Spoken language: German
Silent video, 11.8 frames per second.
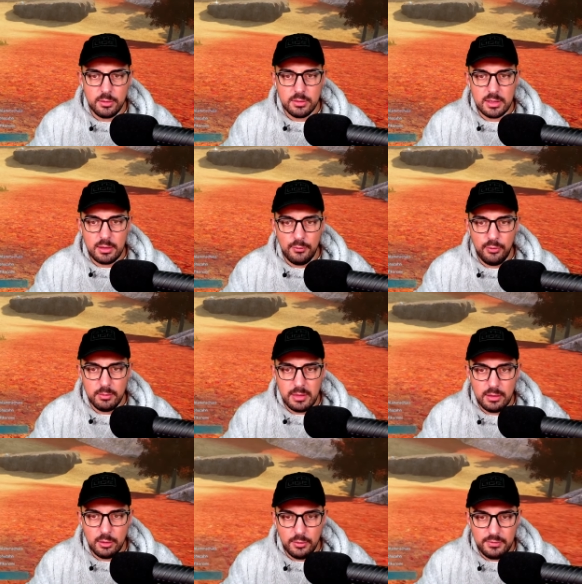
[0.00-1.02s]
und genau vor mir
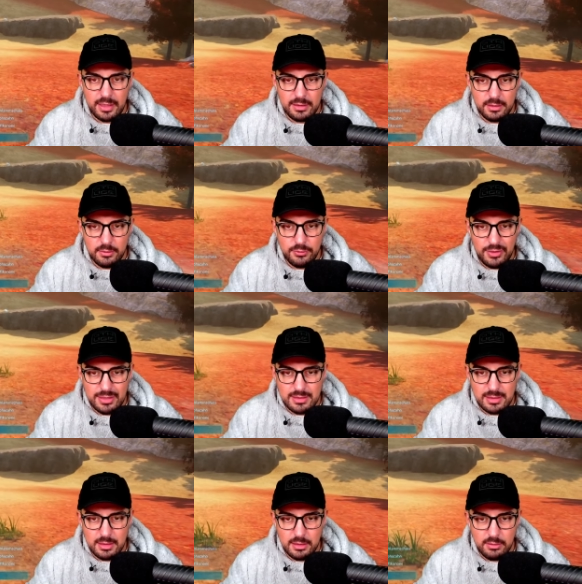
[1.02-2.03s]
läuft ein
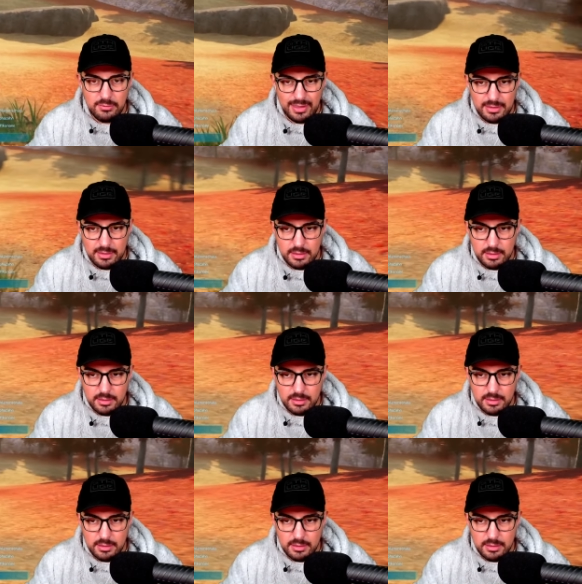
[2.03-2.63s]
Fixie weg,